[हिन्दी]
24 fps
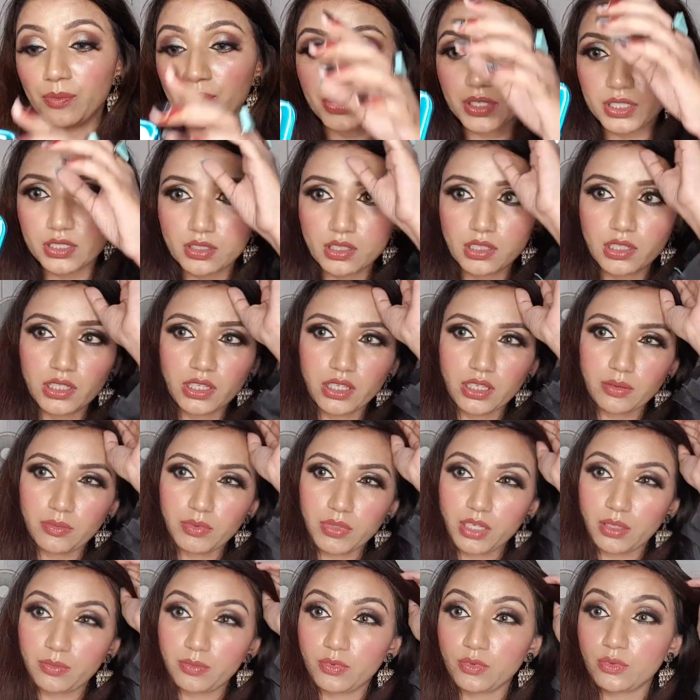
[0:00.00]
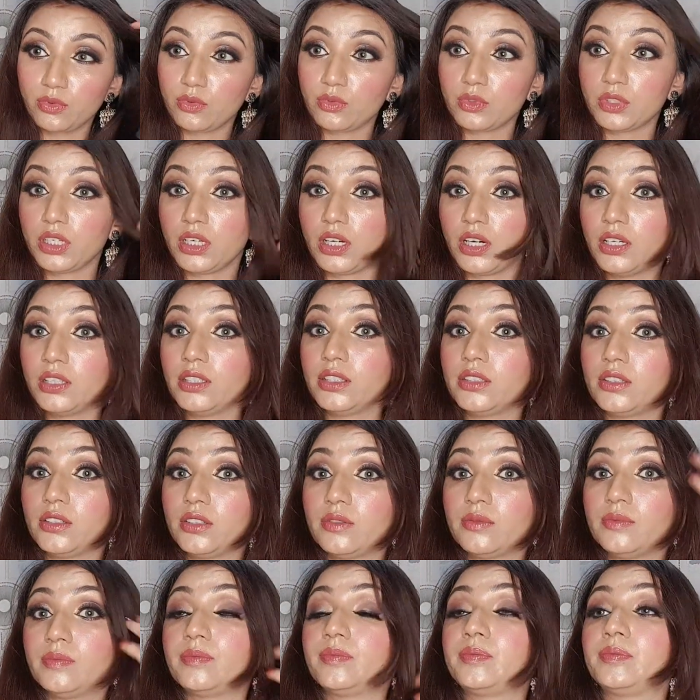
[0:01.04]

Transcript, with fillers: पिक्चर लेके भी आप लोगों को दिखा देती हूँ